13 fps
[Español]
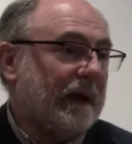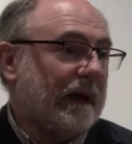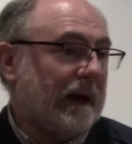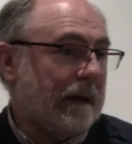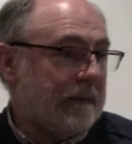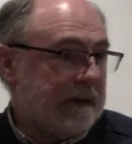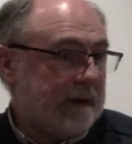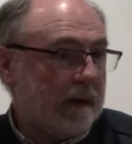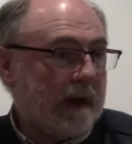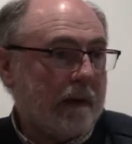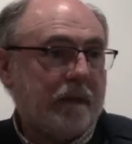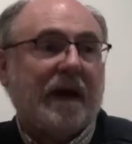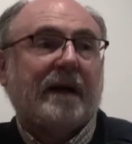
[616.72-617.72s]
El ámbito de
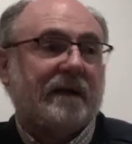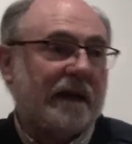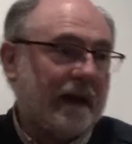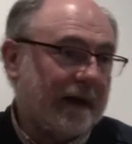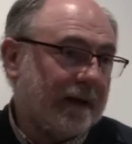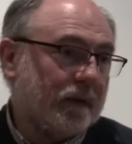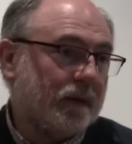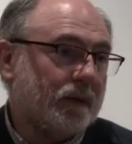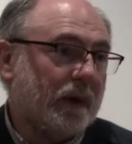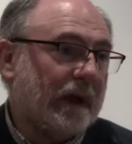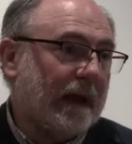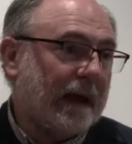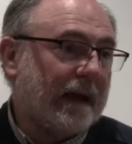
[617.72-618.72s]
la PAC, de la
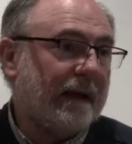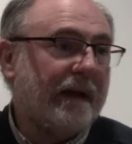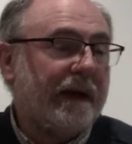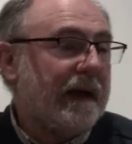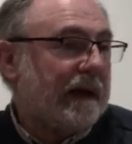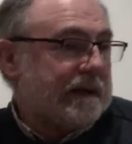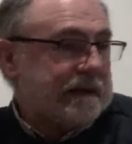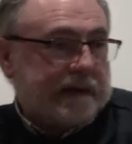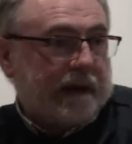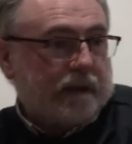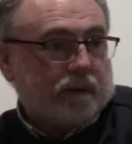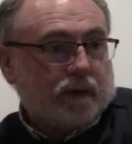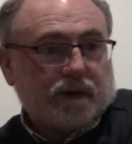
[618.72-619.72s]
agricultura y la ganadería, está
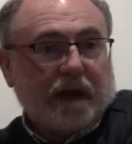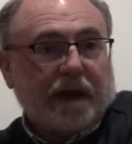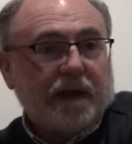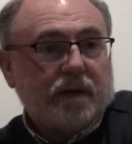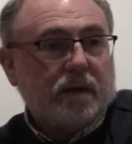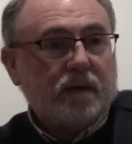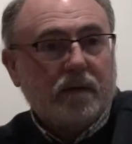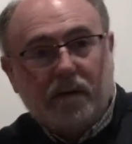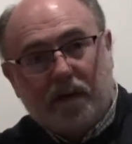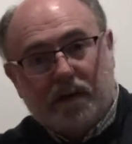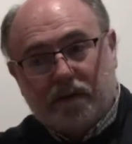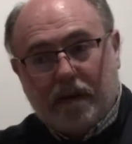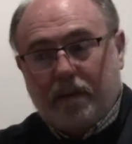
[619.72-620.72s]
en otro saquito,
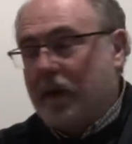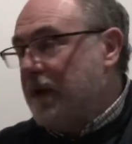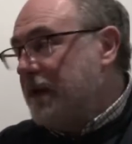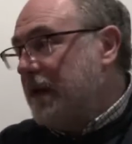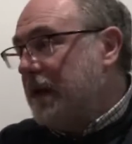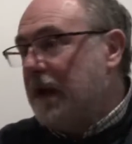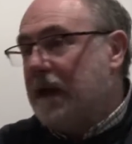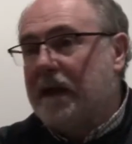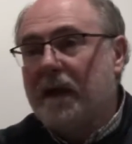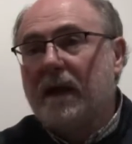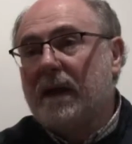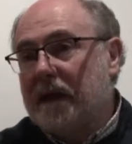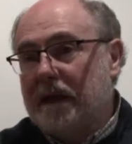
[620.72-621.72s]
es otra política,
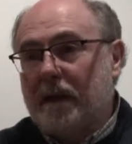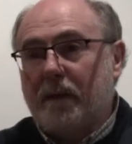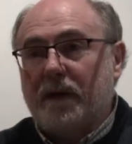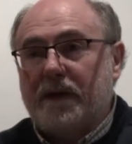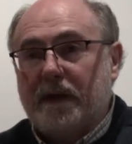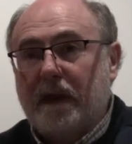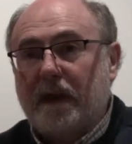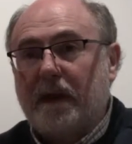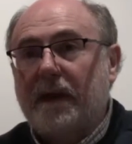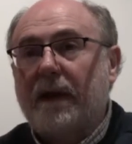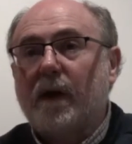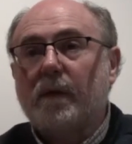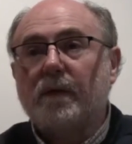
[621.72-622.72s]
es la política
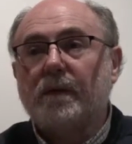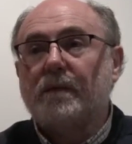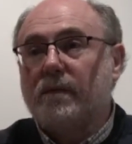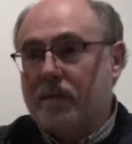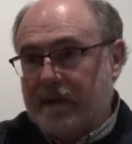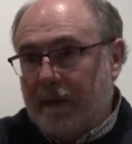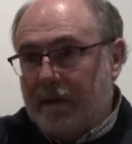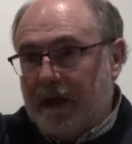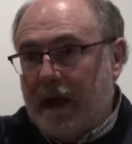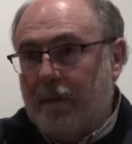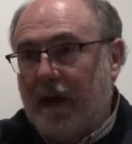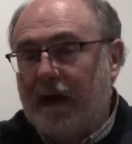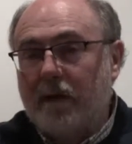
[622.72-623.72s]
agraria común, también
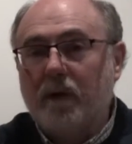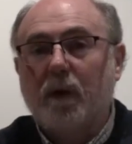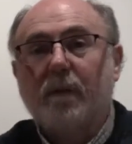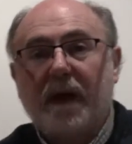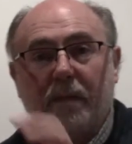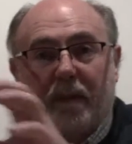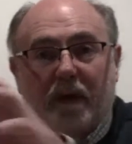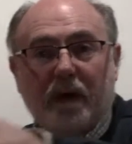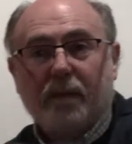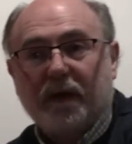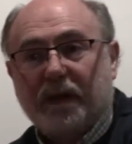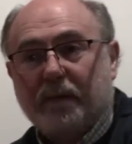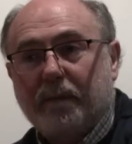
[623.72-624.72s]
la paga la Unión Europea, pero ahí
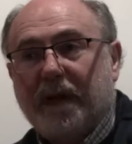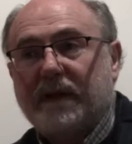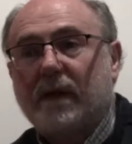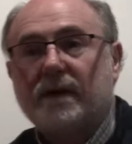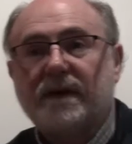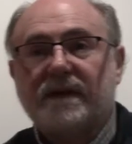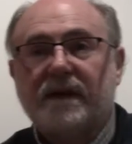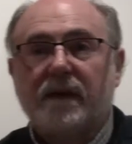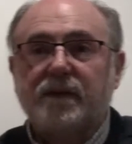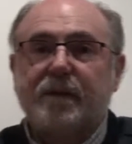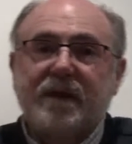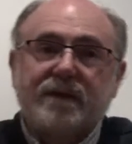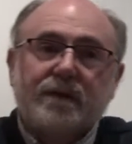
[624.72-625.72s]
ponen parte de los estados,
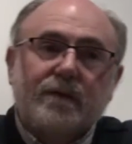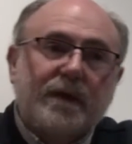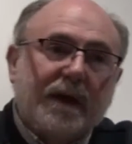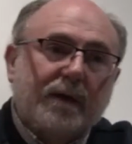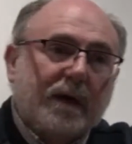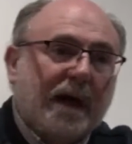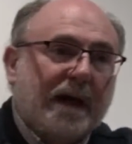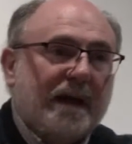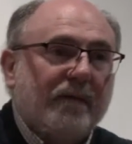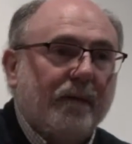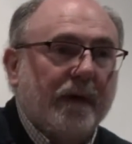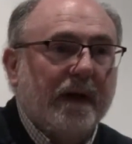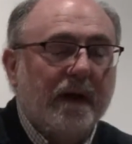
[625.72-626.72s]
pero esto es un dinero que queda
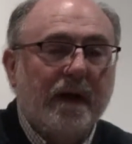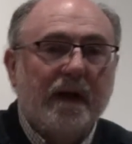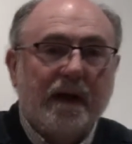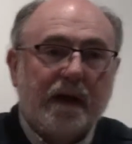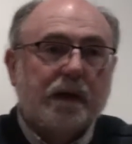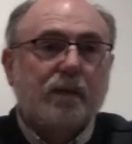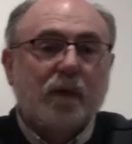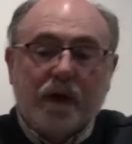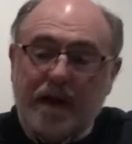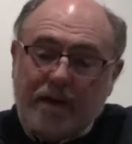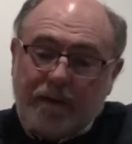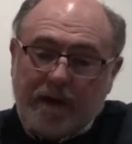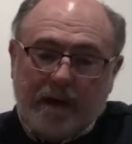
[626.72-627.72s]
fuera. Y como
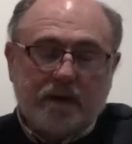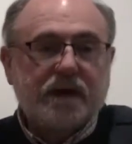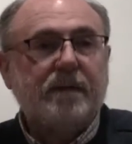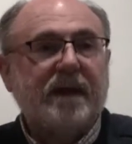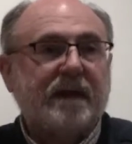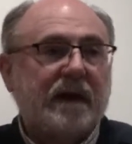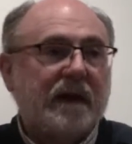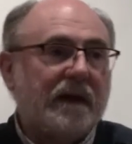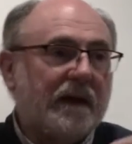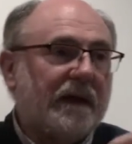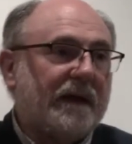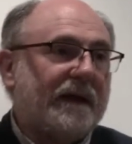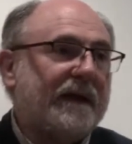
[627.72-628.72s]
queda fuera no se mezcla
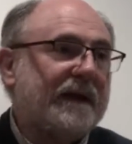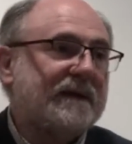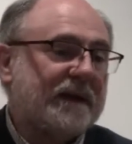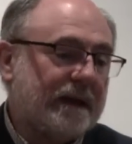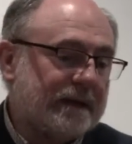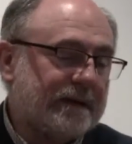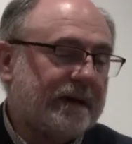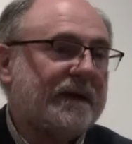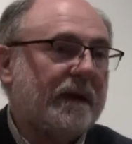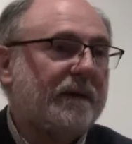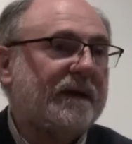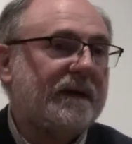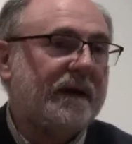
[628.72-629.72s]
y es
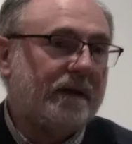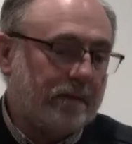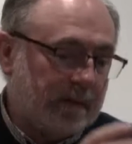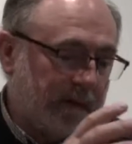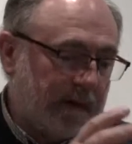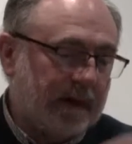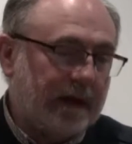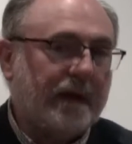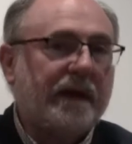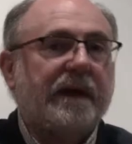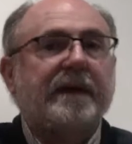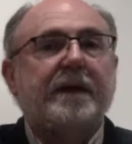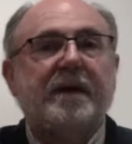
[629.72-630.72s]
estrictamente
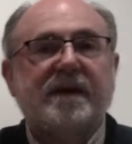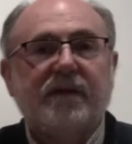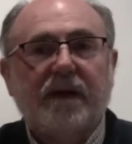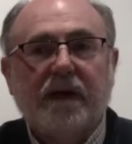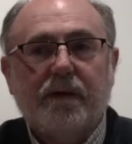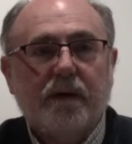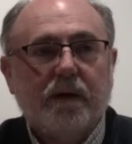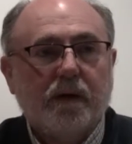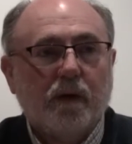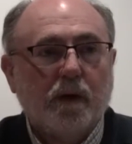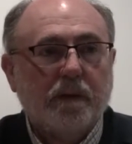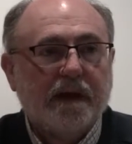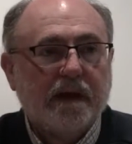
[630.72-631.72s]
eh, diversificación
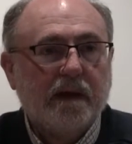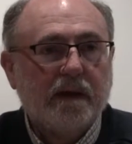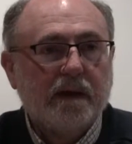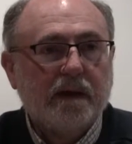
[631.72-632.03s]
económica.